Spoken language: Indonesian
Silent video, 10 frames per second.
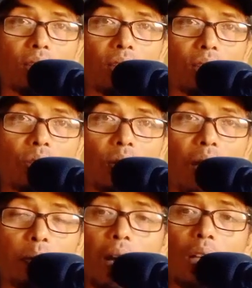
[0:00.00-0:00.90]
uh,
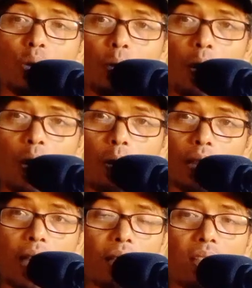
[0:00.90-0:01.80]
seorang pengasuh pondok
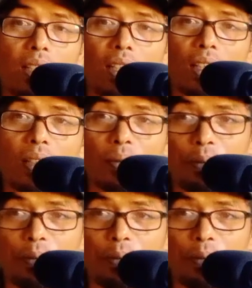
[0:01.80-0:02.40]
pesantren